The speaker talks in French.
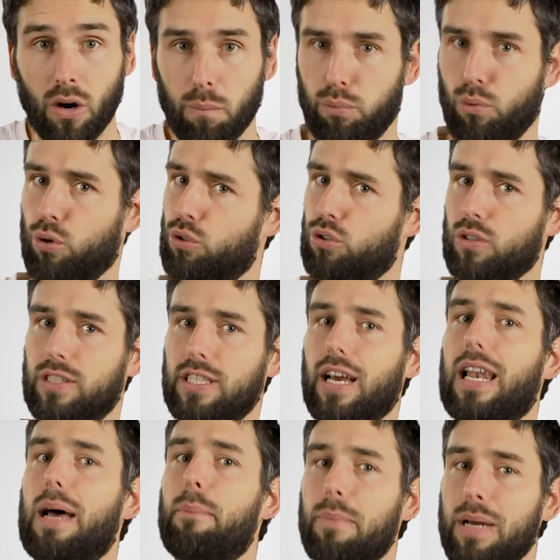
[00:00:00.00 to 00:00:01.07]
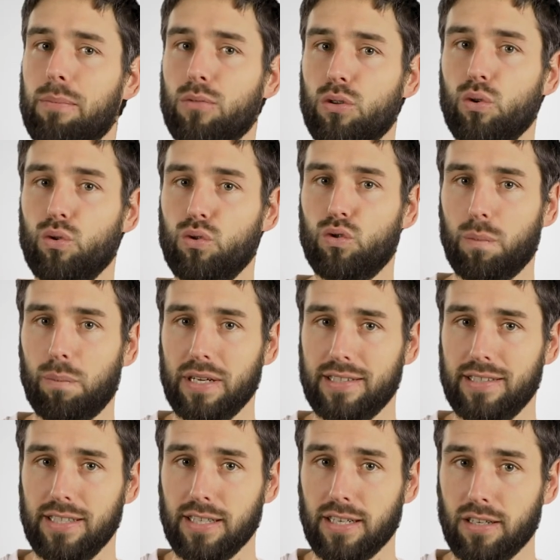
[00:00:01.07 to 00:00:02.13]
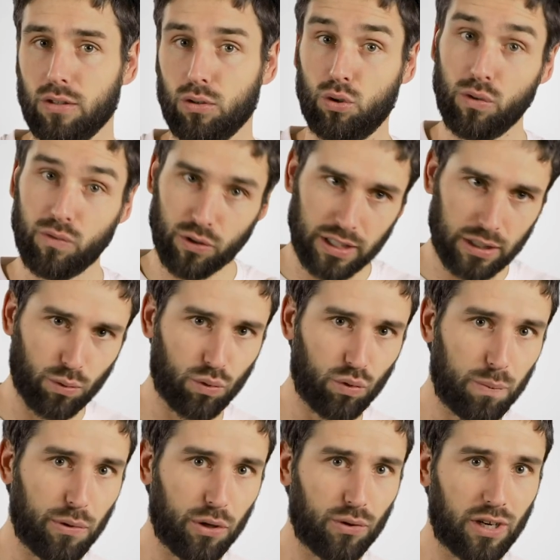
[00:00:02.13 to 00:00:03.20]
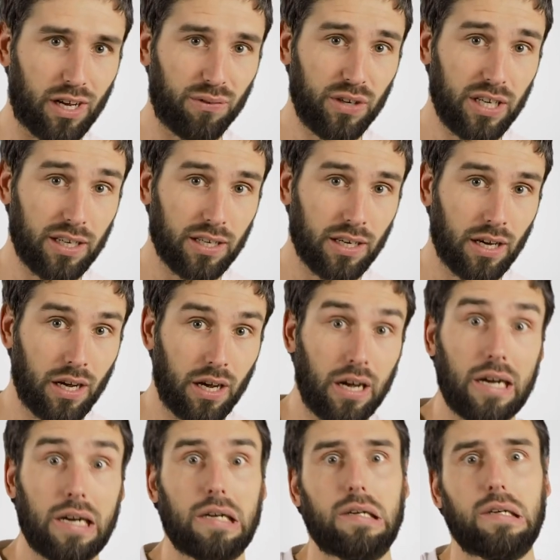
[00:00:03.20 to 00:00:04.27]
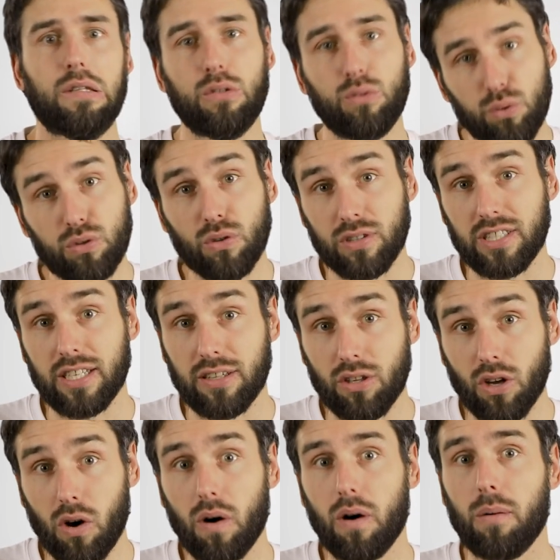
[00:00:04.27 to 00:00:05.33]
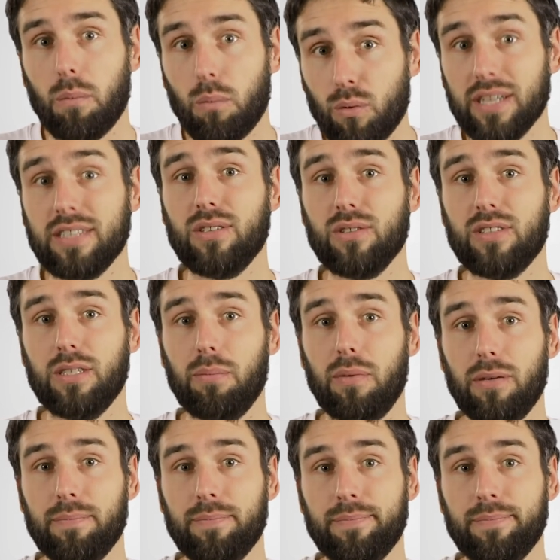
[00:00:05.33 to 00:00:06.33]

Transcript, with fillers: Pour ressentir la même dose de plaisir devant des contenus pornographiques, tout en y étant moins sensible.